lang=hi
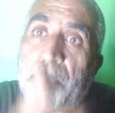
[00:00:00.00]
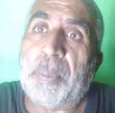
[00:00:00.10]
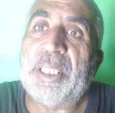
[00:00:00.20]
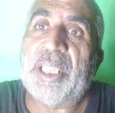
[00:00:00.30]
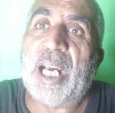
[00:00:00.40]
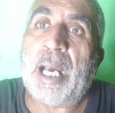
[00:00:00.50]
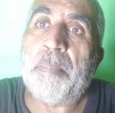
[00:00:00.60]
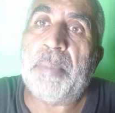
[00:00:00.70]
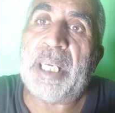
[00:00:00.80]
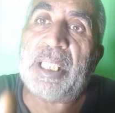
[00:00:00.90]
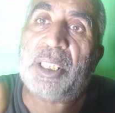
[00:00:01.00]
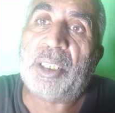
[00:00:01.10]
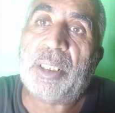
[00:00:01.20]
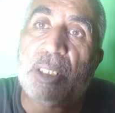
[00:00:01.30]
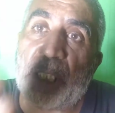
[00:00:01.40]
पंजाब में
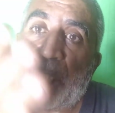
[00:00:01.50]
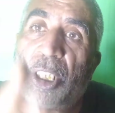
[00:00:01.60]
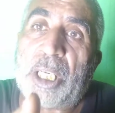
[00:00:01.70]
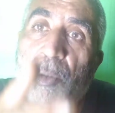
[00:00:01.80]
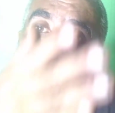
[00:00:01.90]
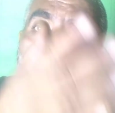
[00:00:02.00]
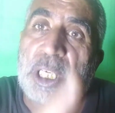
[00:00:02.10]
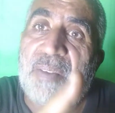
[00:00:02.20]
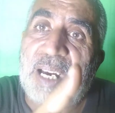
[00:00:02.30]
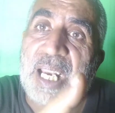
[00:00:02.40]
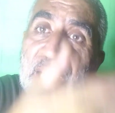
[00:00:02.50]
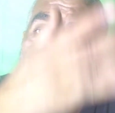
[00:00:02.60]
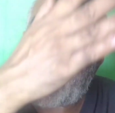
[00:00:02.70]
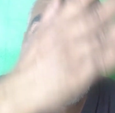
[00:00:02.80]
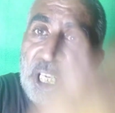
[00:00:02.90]
डिस्ट्रिक्ट गुजरावाला
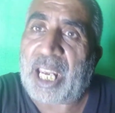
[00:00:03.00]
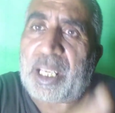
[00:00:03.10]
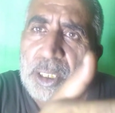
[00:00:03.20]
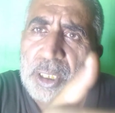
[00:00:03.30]
के शहर